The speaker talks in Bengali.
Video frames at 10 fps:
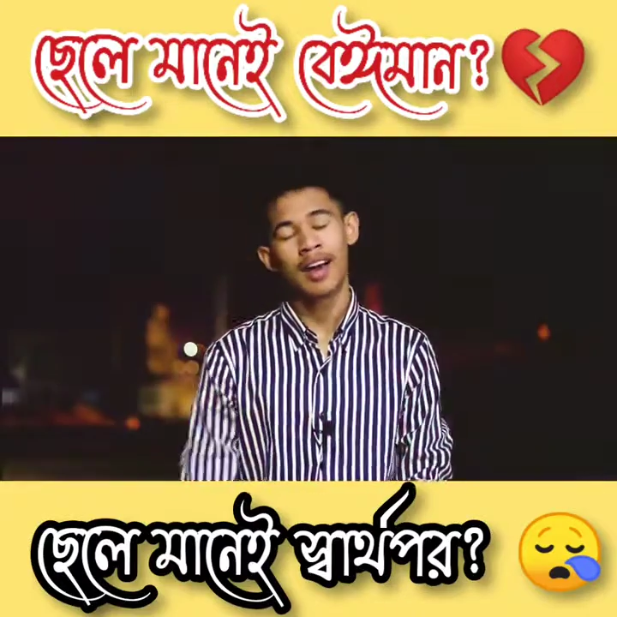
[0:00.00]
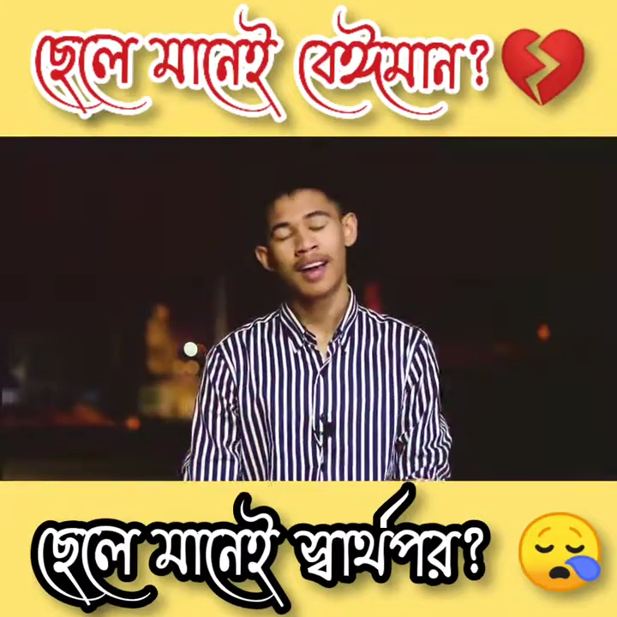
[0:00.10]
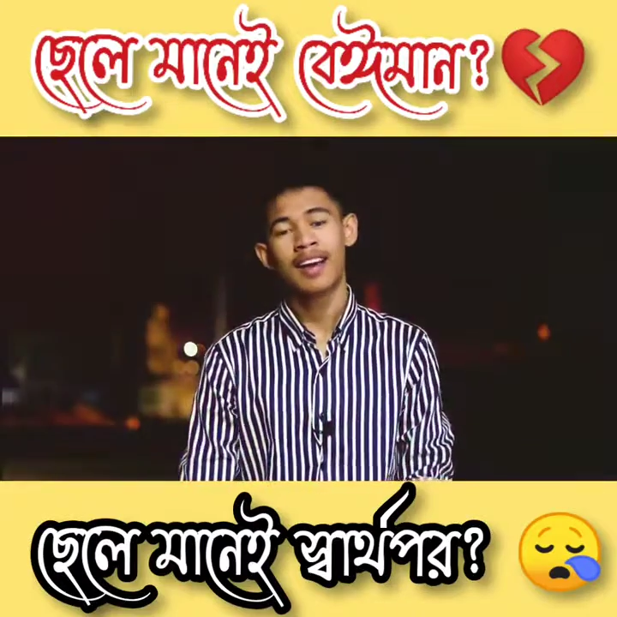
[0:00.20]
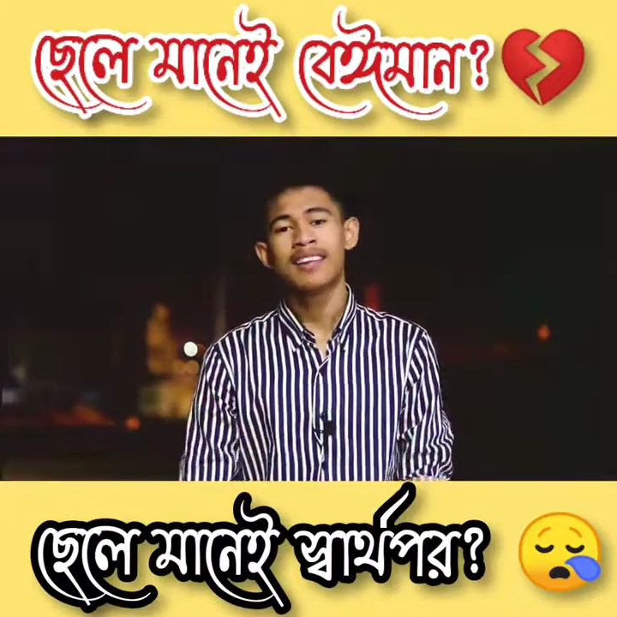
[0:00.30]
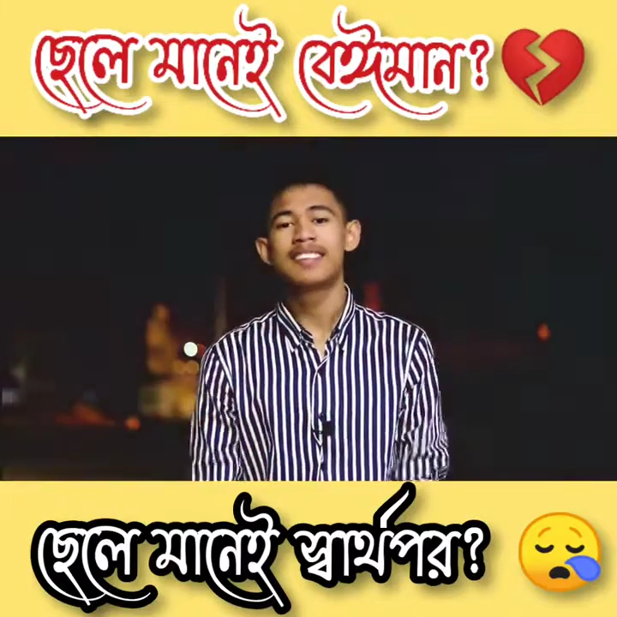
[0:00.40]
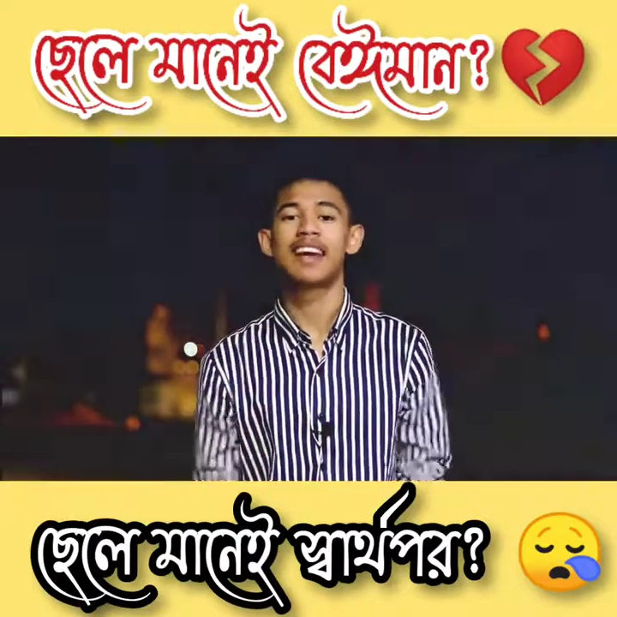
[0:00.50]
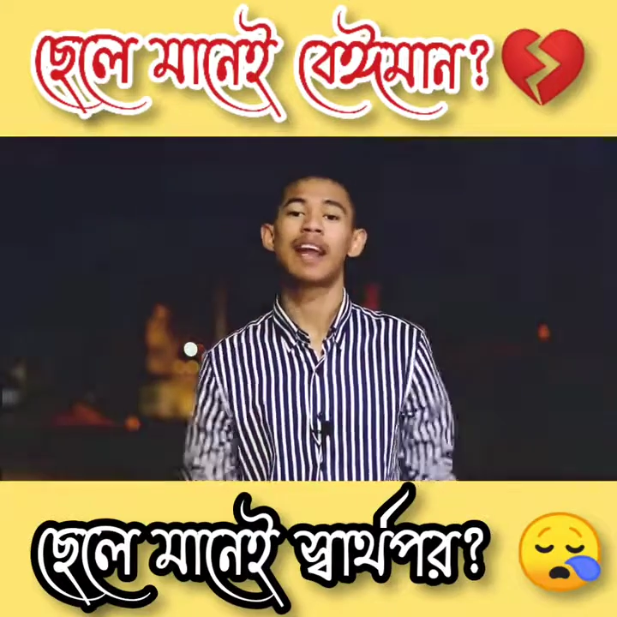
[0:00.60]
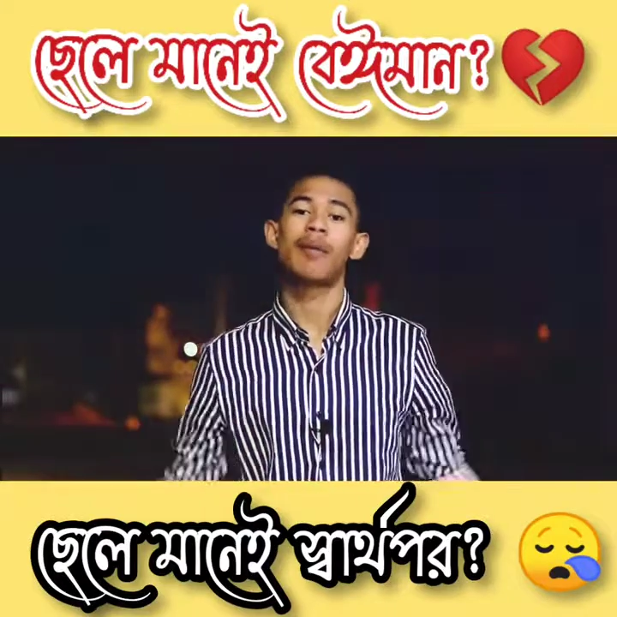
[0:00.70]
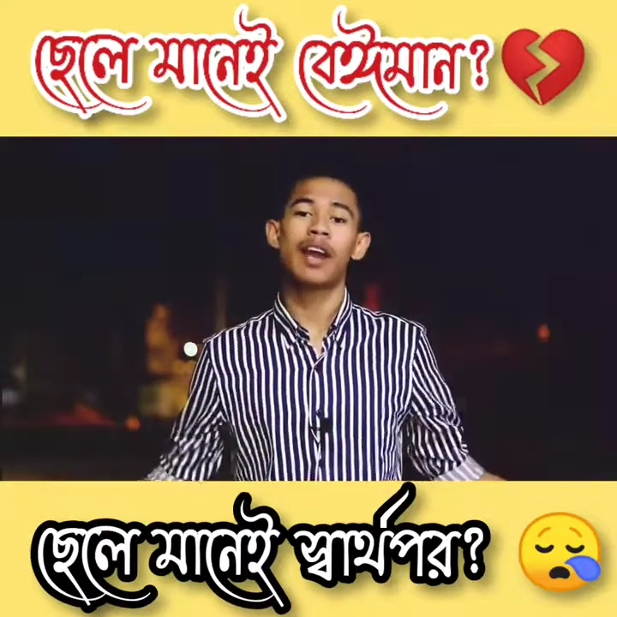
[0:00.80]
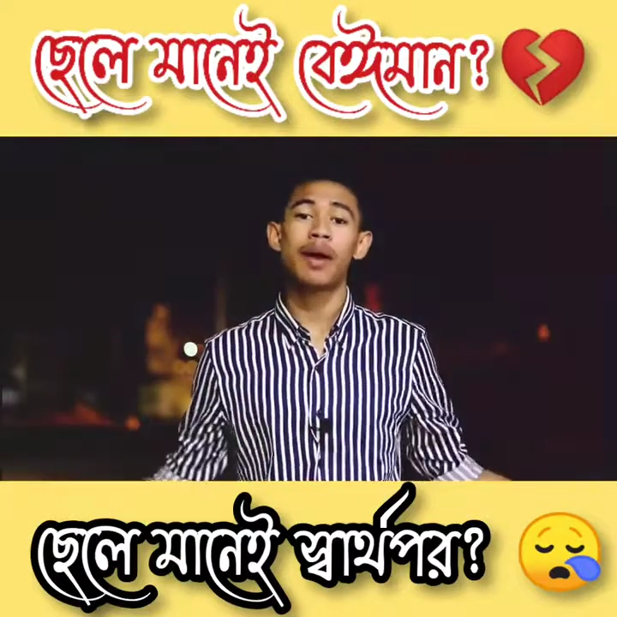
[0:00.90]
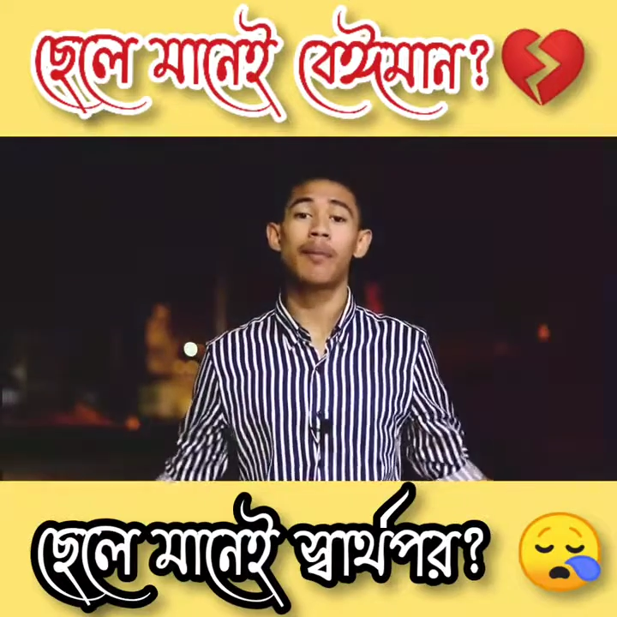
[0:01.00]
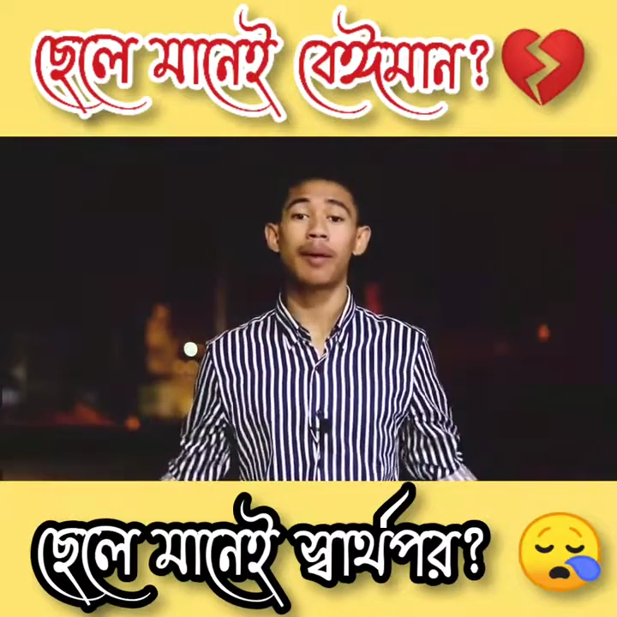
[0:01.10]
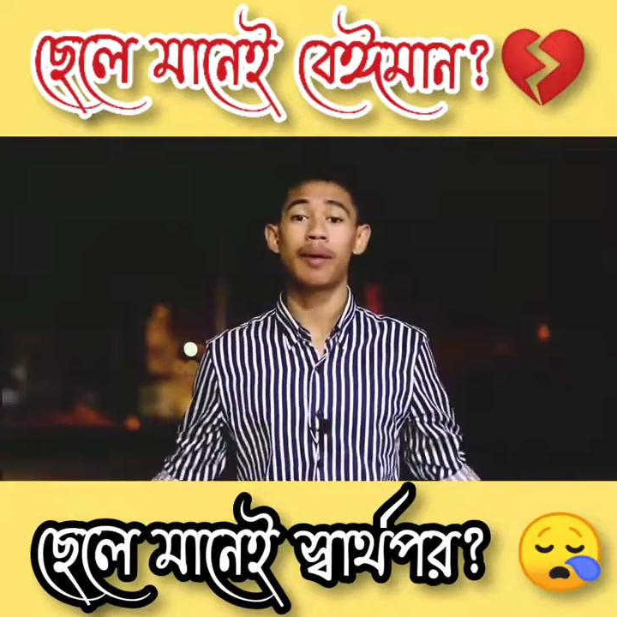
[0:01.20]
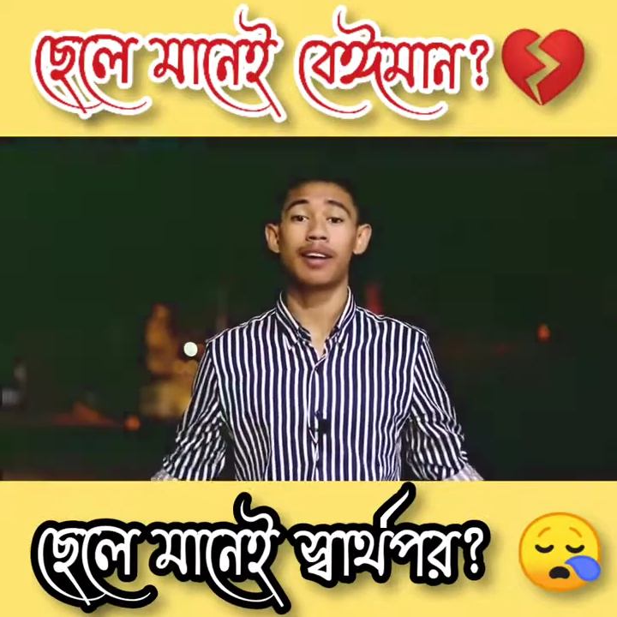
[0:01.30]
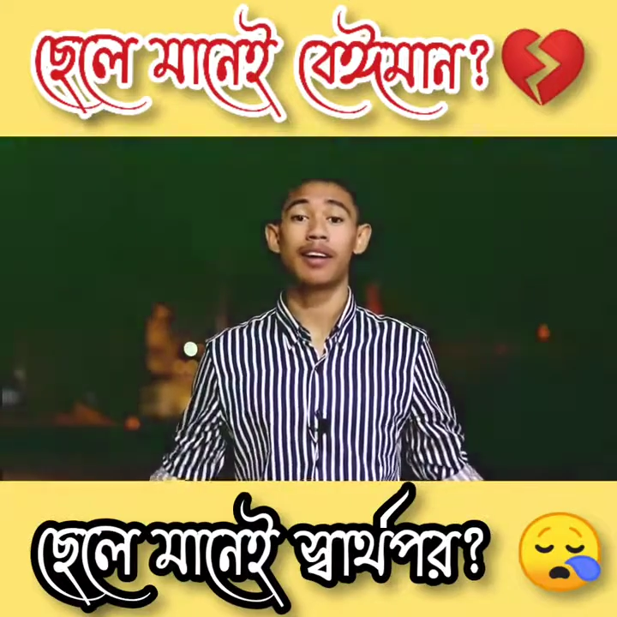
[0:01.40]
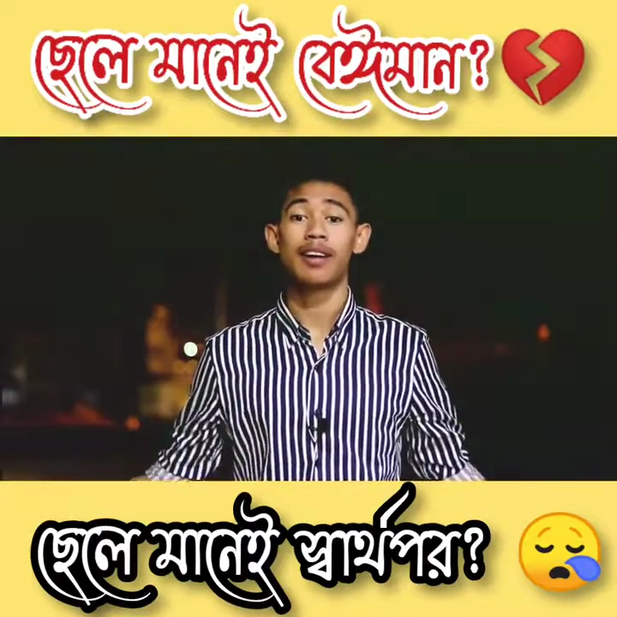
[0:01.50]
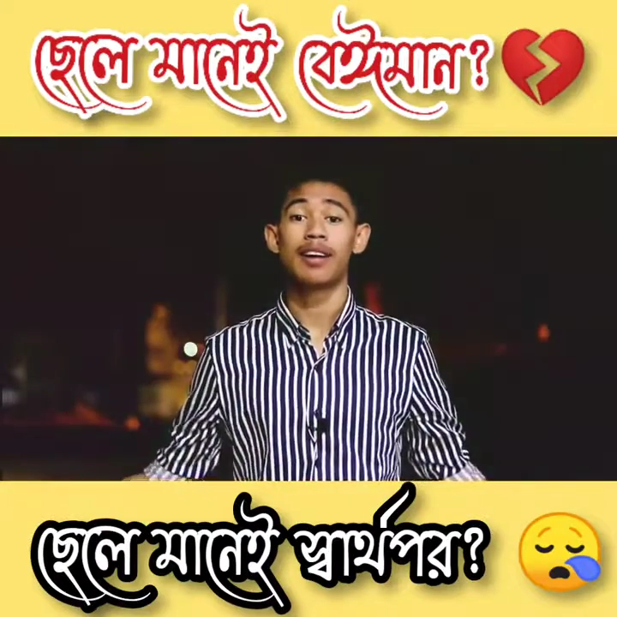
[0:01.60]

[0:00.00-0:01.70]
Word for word: হ্যাঁ ছেলে মানেই বেইমান